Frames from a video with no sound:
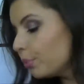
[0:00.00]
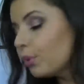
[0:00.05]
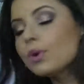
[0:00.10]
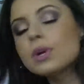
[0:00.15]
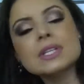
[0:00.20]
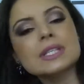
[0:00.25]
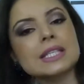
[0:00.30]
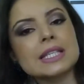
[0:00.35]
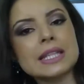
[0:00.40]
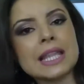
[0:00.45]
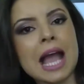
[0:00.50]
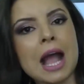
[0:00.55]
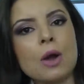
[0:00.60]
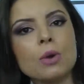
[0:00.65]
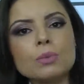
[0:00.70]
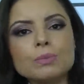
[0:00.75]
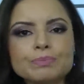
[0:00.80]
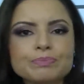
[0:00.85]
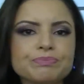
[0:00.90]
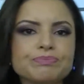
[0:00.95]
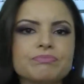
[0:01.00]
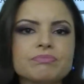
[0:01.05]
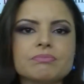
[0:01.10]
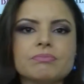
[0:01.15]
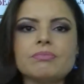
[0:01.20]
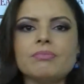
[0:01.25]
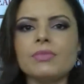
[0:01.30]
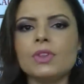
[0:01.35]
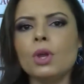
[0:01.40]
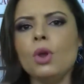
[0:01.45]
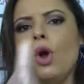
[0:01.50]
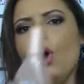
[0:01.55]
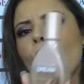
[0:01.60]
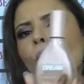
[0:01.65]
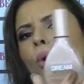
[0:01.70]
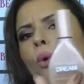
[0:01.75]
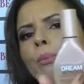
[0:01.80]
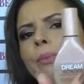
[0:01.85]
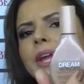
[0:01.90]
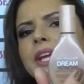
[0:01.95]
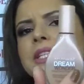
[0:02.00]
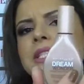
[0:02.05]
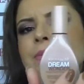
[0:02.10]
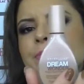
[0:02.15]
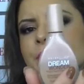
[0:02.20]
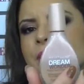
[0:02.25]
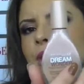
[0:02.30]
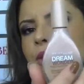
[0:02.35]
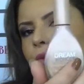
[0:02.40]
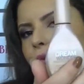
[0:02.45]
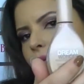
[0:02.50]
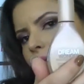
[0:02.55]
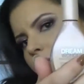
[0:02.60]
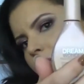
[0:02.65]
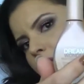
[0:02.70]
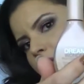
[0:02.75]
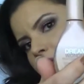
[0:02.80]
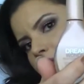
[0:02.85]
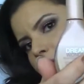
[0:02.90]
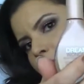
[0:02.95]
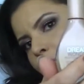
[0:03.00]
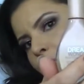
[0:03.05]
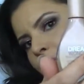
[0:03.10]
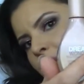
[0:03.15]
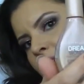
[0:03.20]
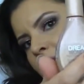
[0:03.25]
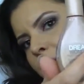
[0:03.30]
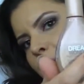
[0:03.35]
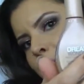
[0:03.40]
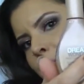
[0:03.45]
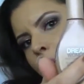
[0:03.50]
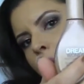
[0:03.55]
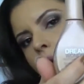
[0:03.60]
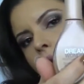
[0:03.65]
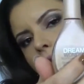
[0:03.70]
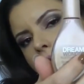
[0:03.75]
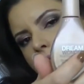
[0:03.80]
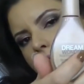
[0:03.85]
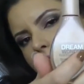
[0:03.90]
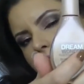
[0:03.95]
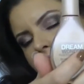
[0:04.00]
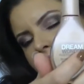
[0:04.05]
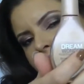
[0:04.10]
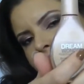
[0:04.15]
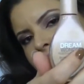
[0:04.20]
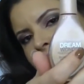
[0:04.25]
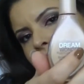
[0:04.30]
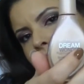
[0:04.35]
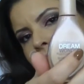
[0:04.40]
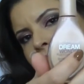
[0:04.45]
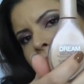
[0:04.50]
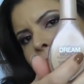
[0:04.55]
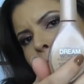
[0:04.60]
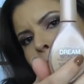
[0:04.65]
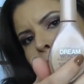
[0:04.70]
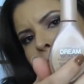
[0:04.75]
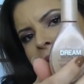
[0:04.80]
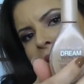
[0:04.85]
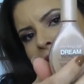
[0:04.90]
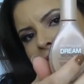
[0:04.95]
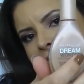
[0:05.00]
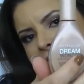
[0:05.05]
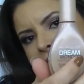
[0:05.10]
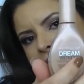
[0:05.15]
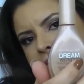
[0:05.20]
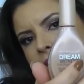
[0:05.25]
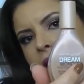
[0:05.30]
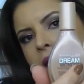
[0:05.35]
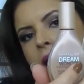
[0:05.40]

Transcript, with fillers: por sinal, o mesminho, porém pó, tá vendo? Da base.